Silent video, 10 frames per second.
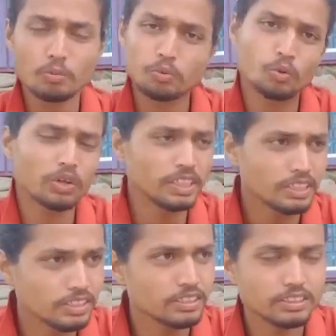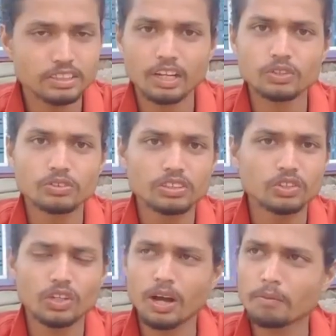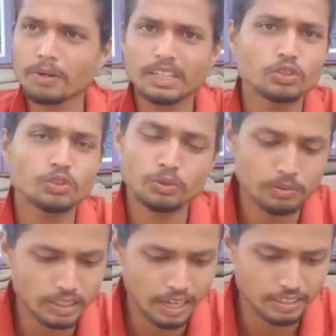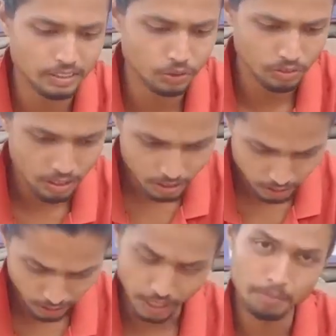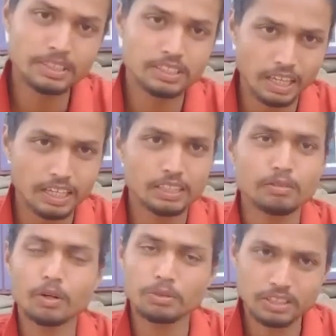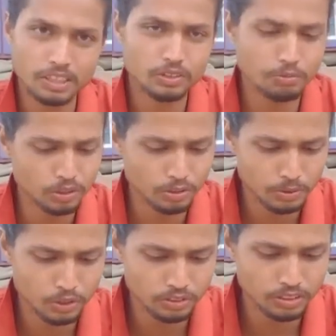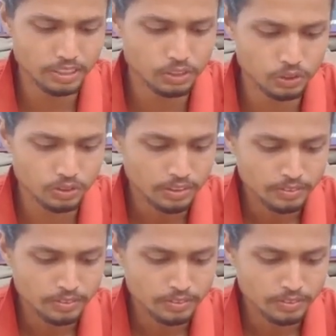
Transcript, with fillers: পুরো অনেক রিক্স চালানো কিন্তু আমাকে সবসময় গাড়ি দিত আর আমি চালাতাম আর আমি দেয় তোমরা হয়তো ভিডিওতে দেখেছো